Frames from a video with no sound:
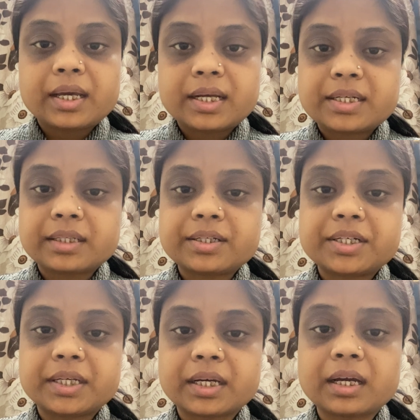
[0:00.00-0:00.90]
এর সাথে
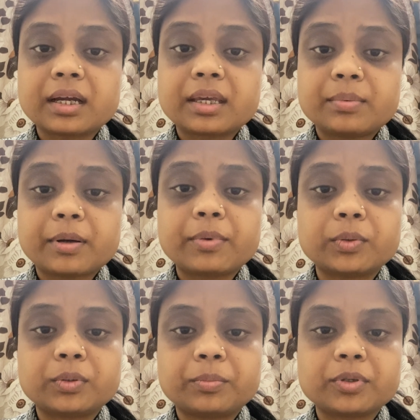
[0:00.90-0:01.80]
শিক্ষা কিভাবে
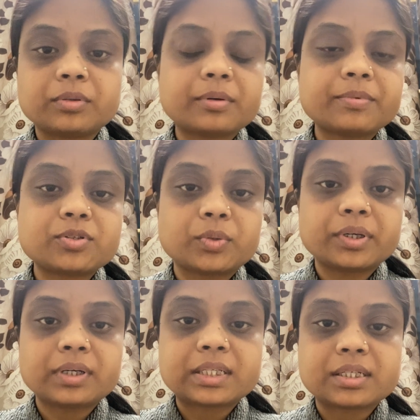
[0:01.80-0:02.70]
ওতপ্রোতভাবে
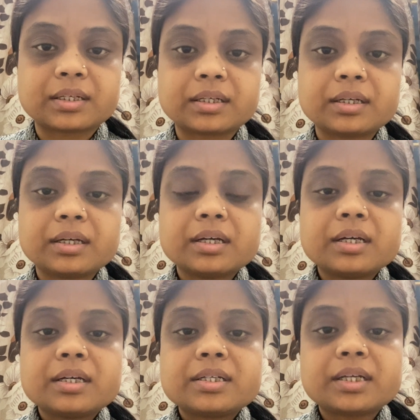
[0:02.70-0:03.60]
জড়িয়ে আছে
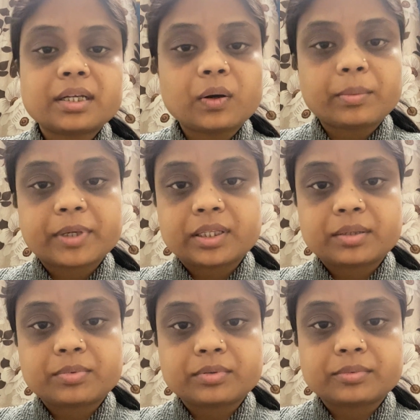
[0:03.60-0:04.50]
সেটাও আপনাদের
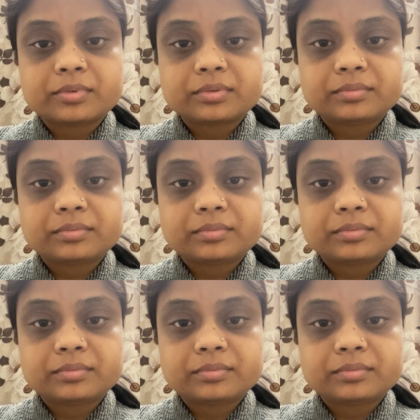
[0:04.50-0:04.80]
বলবো